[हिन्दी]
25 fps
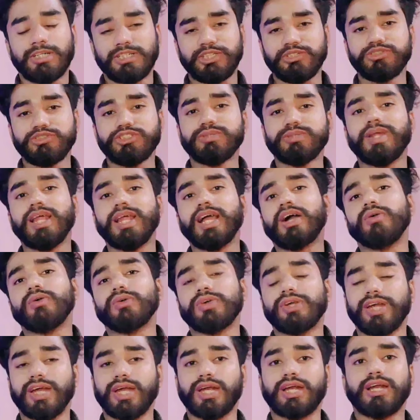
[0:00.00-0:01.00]
न्यू जी
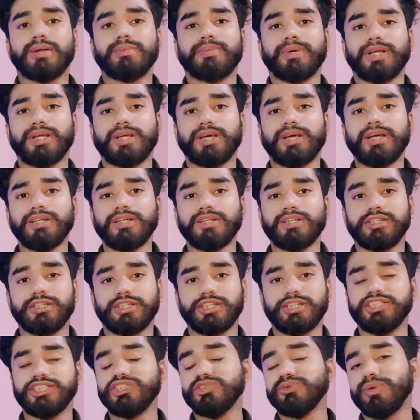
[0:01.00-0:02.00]
अकाउंट क्रिएट करना पड़ेगा
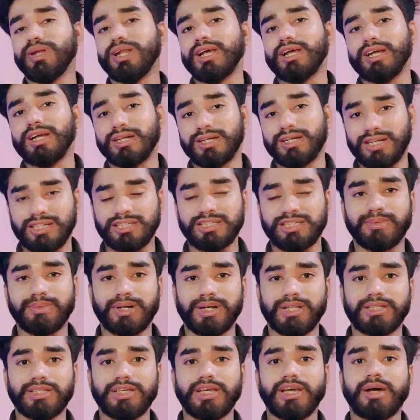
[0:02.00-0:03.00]
न्यू जी अकाउंट कैसे
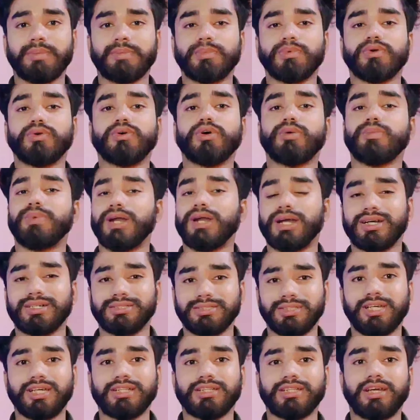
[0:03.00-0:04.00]
बनाते हैं आप लोगों को बनाना
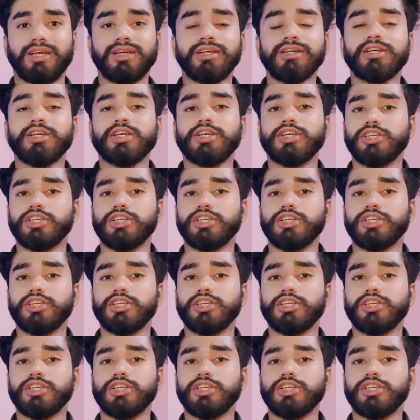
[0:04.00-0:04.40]
नहीं आता है